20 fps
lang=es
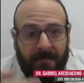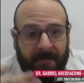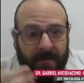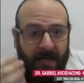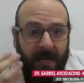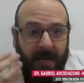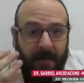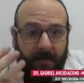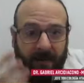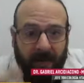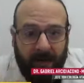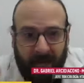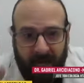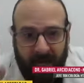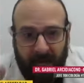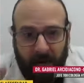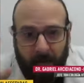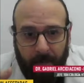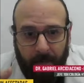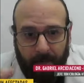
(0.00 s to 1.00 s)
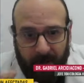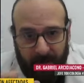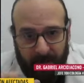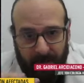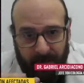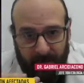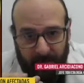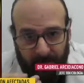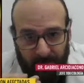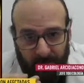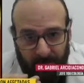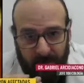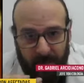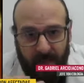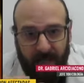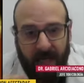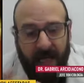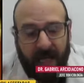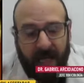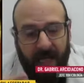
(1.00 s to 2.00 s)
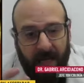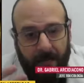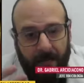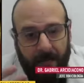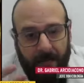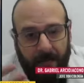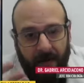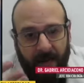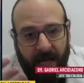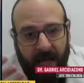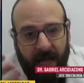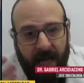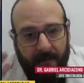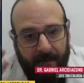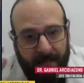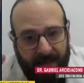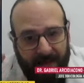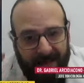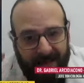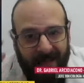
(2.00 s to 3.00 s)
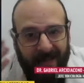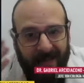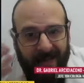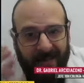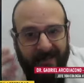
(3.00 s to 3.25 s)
se le puede caer los párpados y después de ahí empieza a